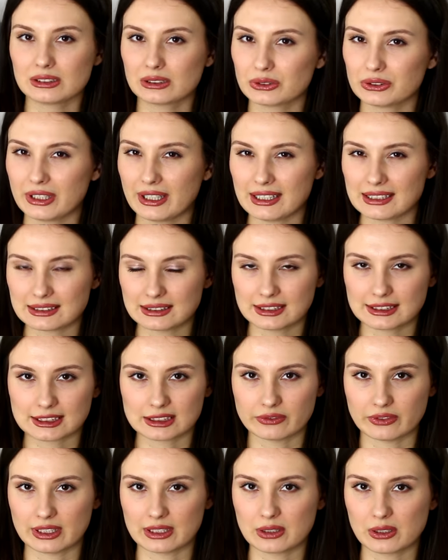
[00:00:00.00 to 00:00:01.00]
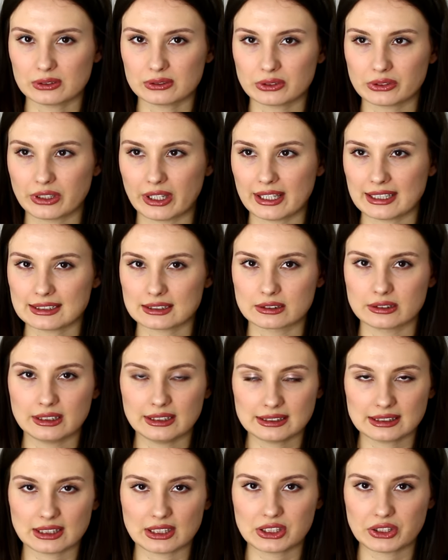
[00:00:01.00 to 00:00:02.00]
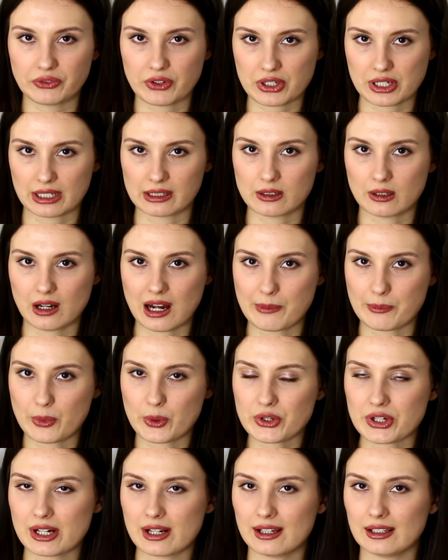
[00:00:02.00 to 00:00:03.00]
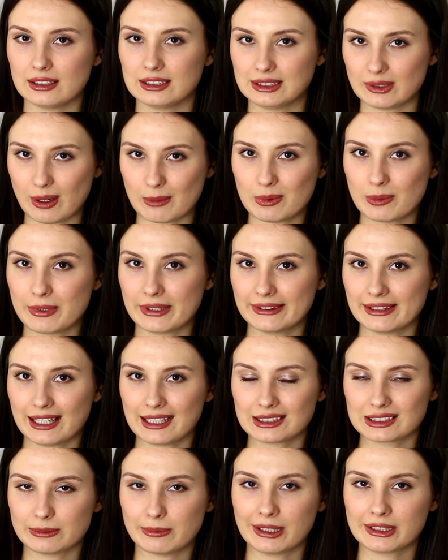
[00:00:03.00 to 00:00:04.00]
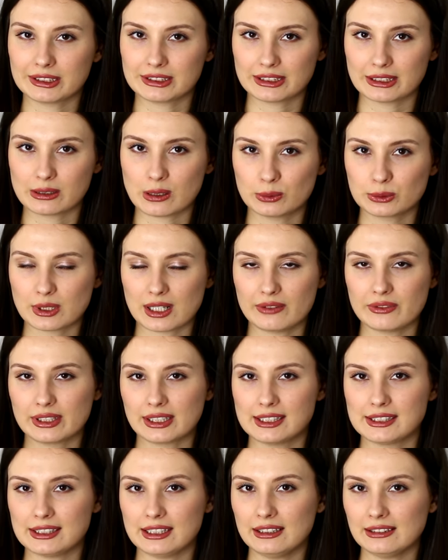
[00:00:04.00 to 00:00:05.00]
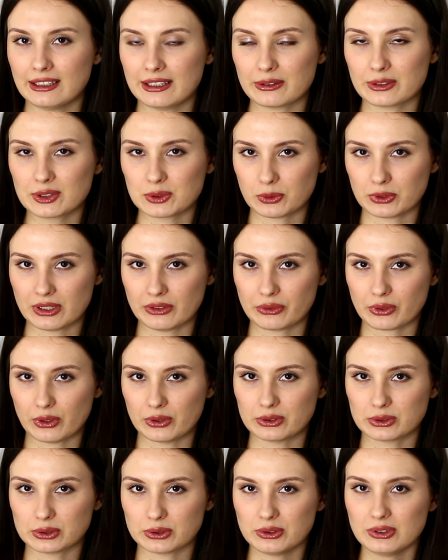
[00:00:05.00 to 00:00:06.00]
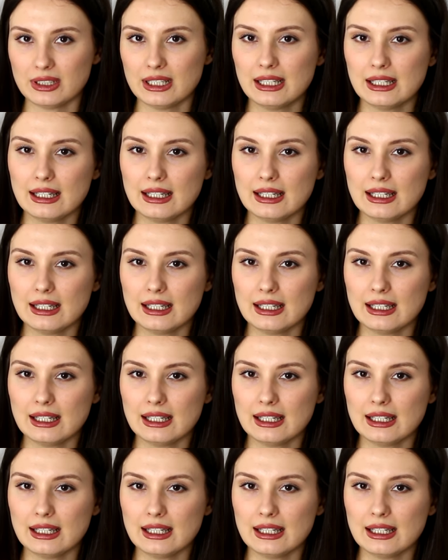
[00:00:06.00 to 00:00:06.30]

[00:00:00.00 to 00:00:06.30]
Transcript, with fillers: To nie jest nic nowego, to nie jest nic świeżego, a może chciałabym jednak zobaczyć tego autora w jakiejś innej odsłonie w końcu,